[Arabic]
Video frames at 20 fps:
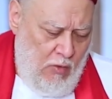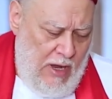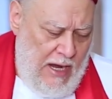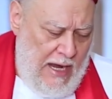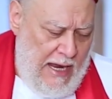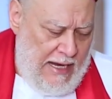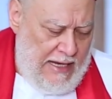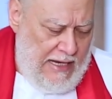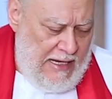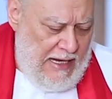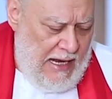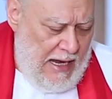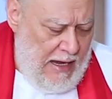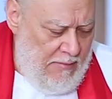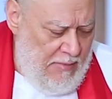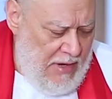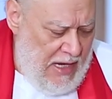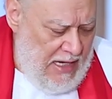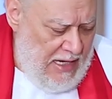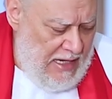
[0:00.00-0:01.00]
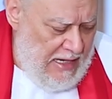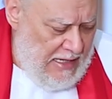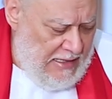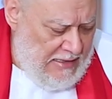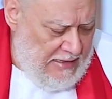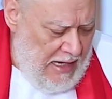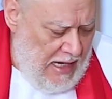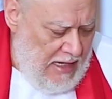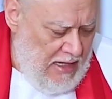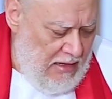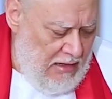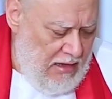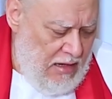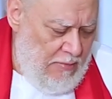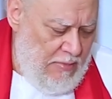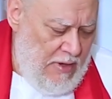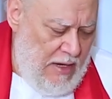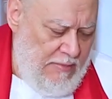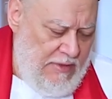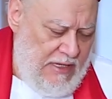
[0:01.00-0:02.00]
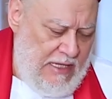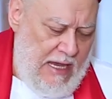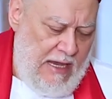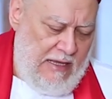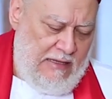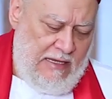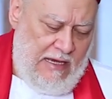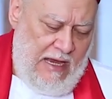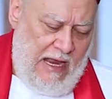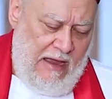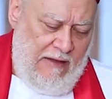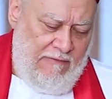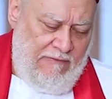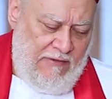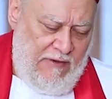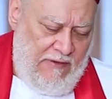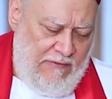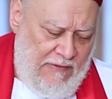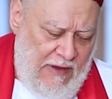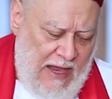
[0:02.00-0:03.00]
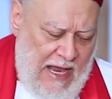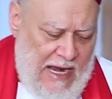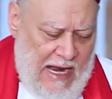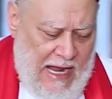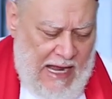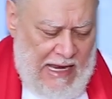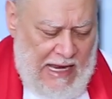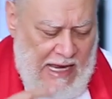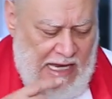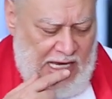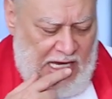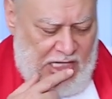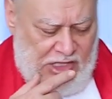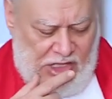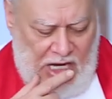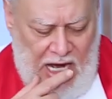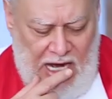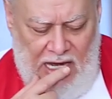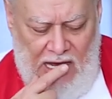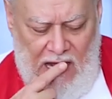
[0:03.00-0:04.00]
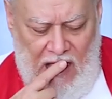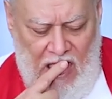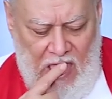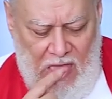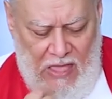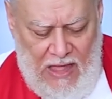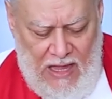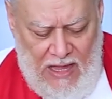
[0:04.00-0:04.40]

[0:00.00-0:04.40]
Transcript: ولكن عملي ينتهي قبل بدايه الحفل فهل علي شيء